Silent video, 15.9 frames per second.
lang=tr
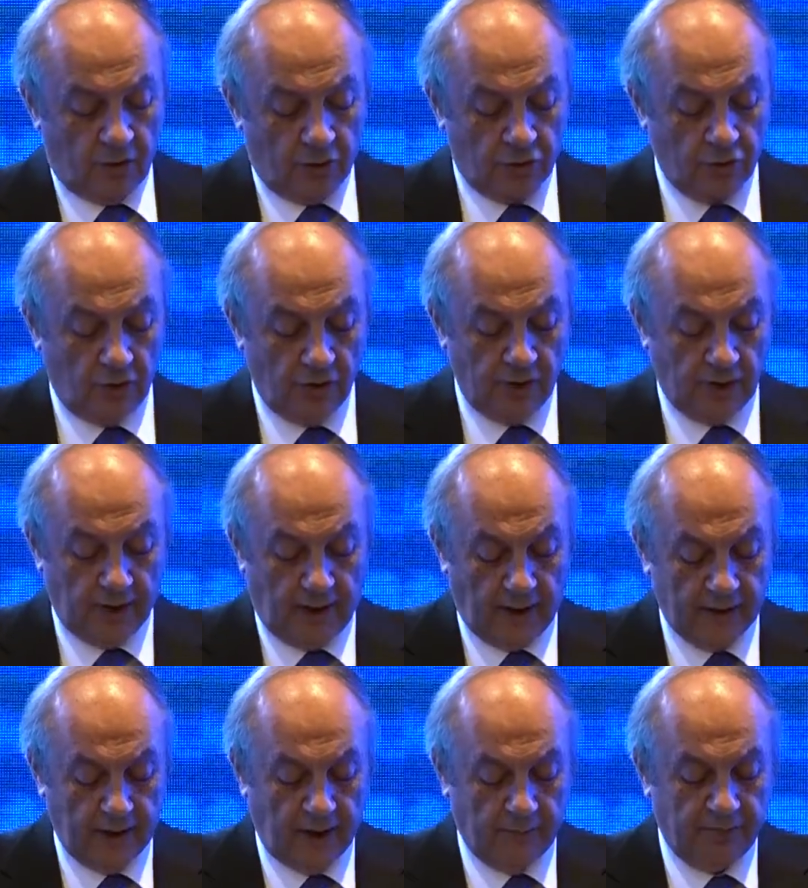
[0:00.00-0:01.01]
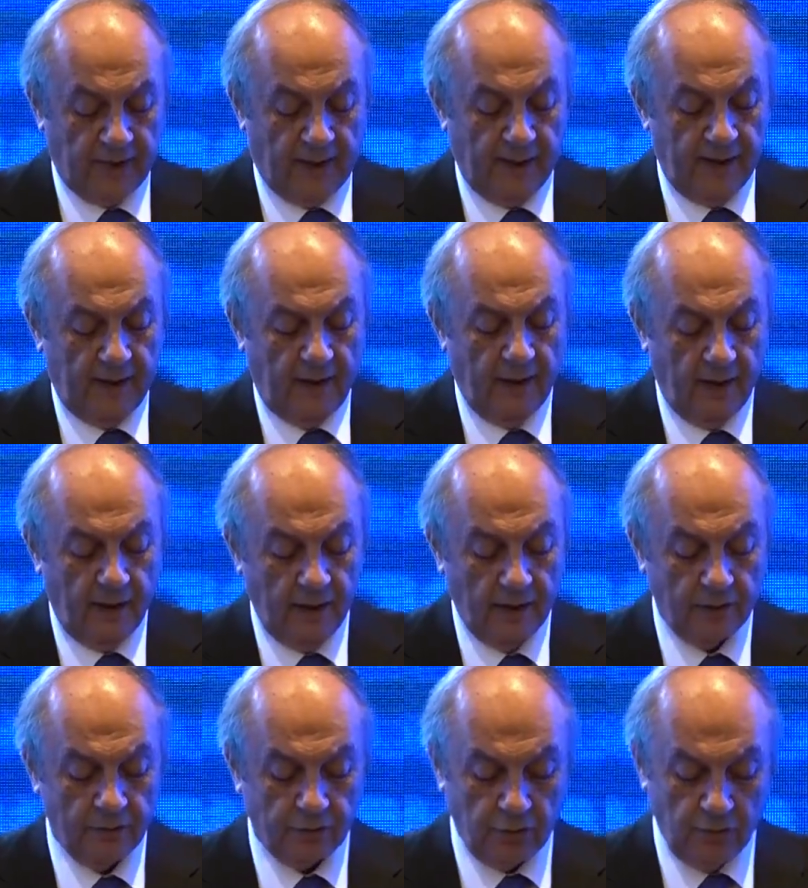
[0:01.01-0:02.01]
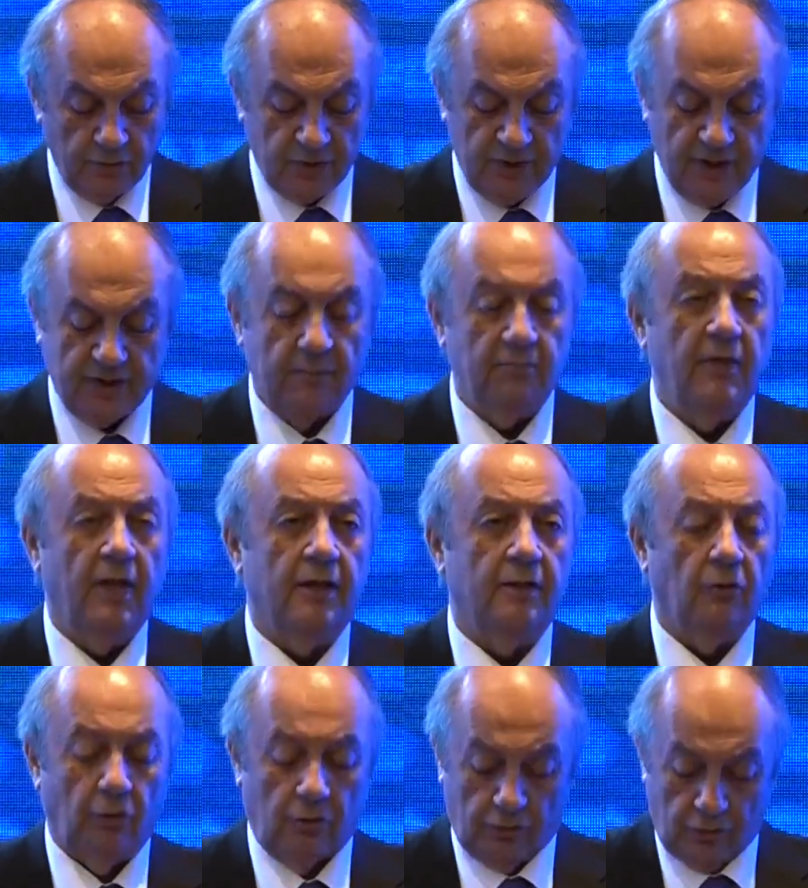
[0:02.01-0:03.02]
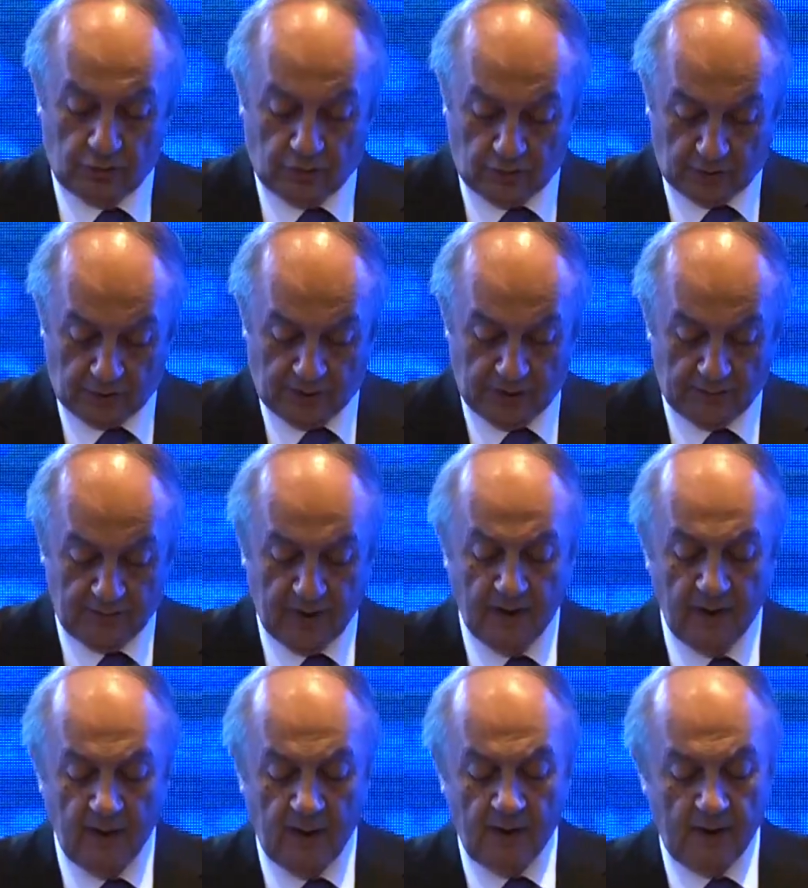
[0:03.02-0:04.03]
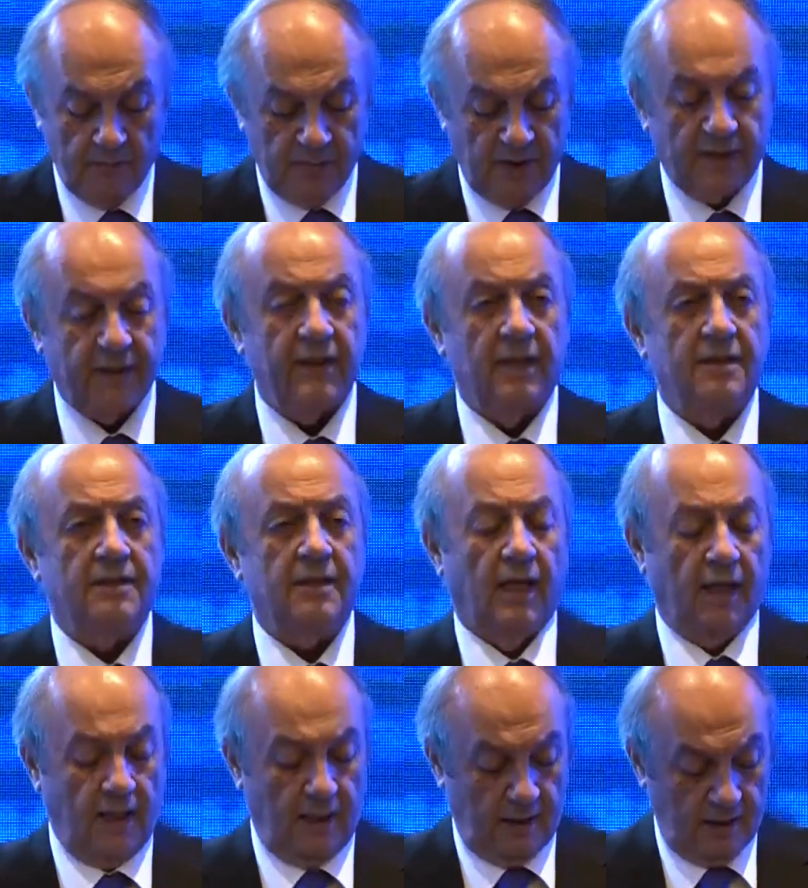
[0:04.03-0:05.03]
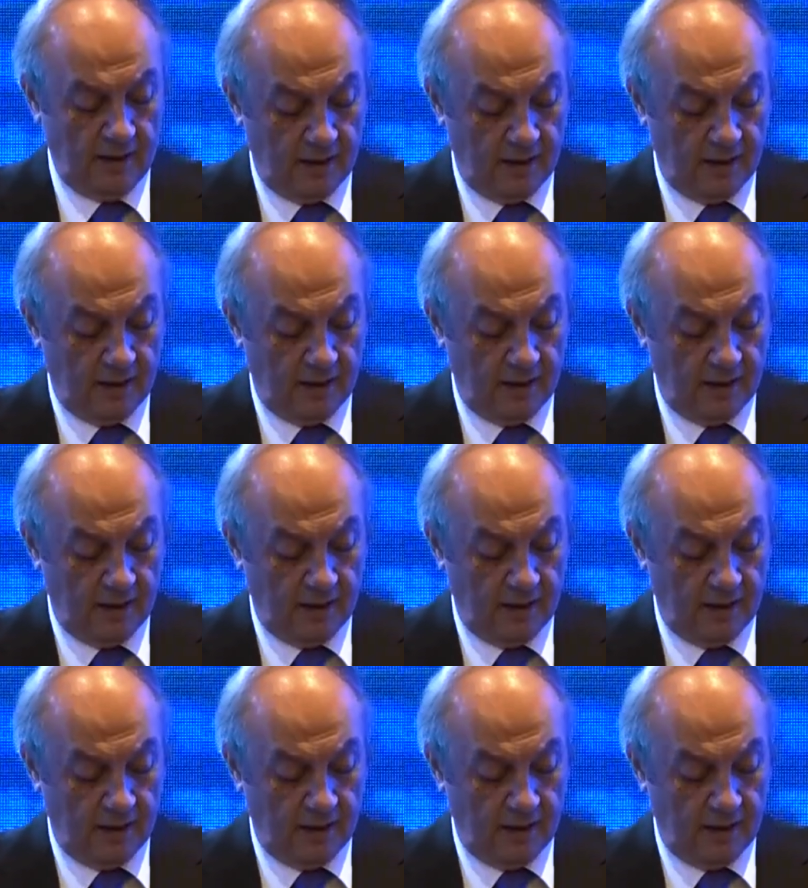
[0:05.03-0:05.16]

Son yıllarda yapılan tüm seçimlerde olduğu gibi bir kez daha